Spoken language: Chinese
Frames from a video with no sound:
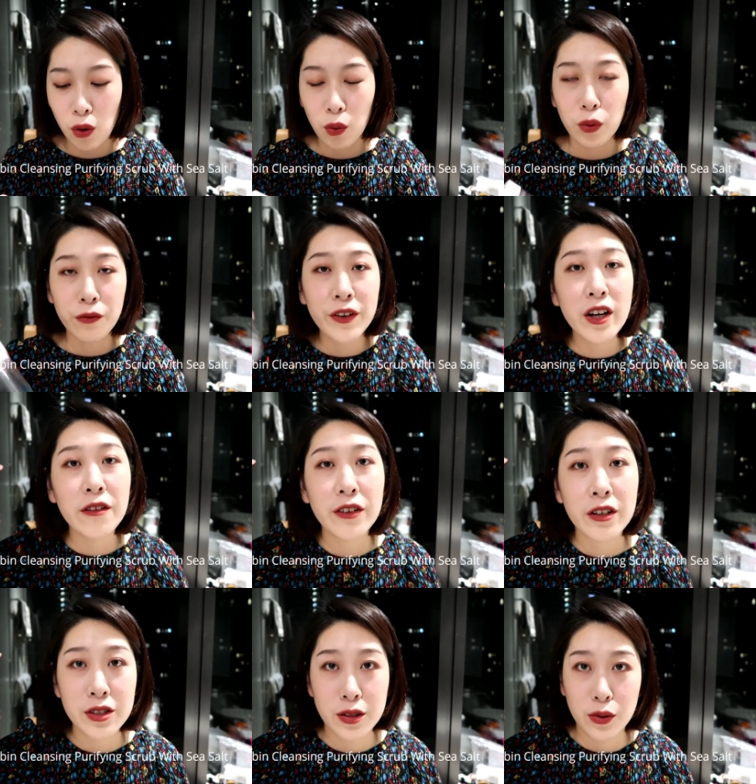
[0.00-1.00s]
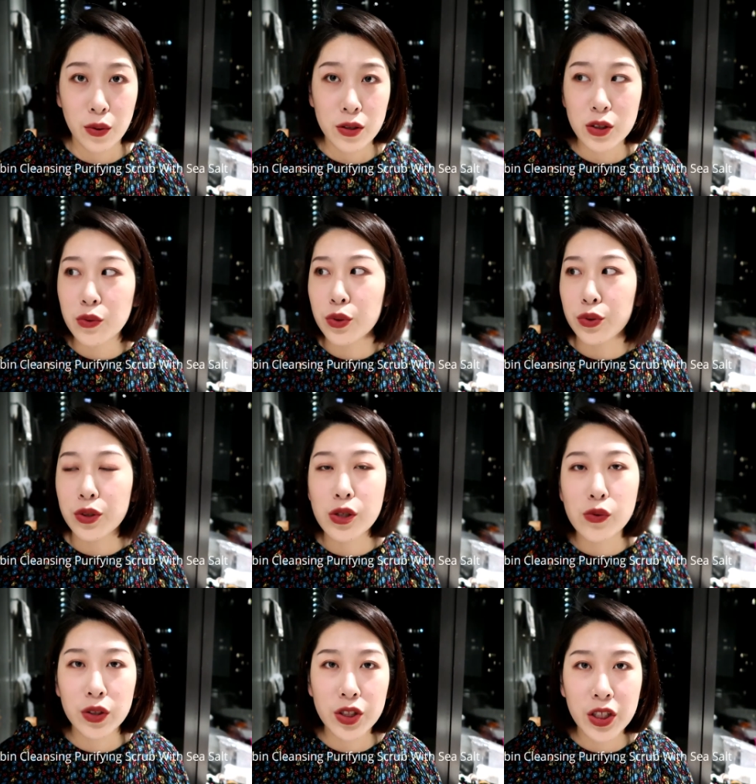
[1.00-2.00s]
我非常非常喜欢，这我觉得
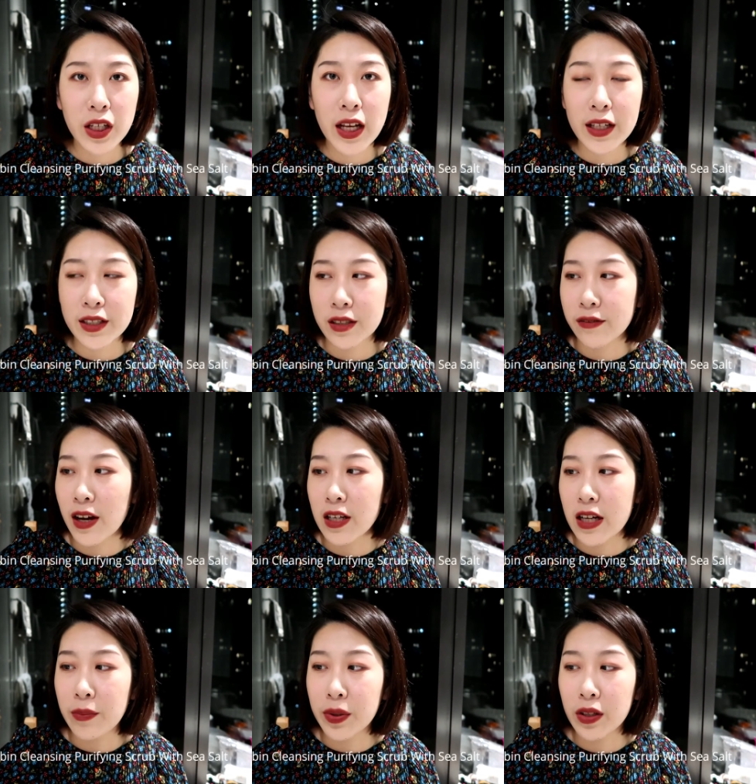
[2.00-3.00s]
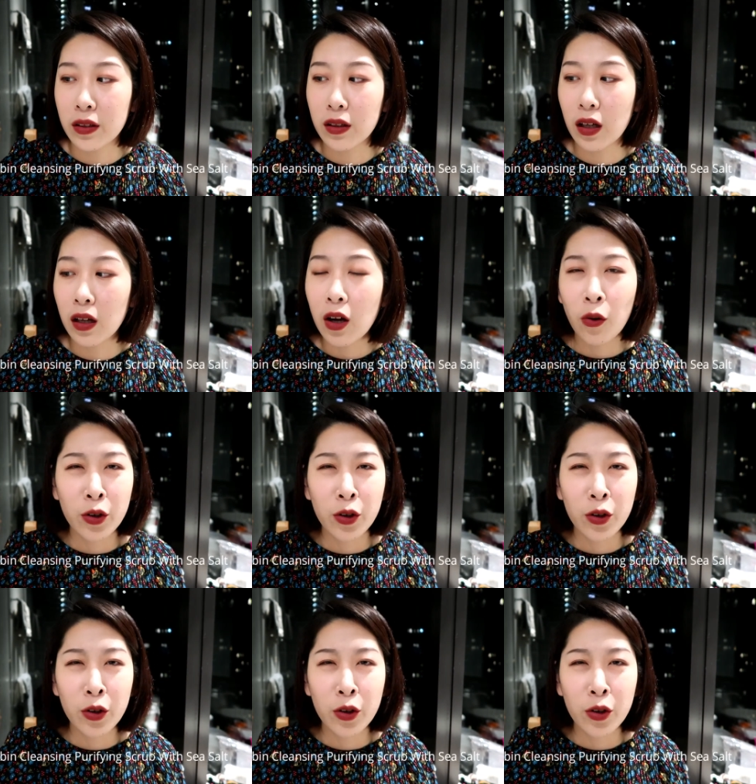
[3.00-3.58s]
是我的真爱洗发产品了。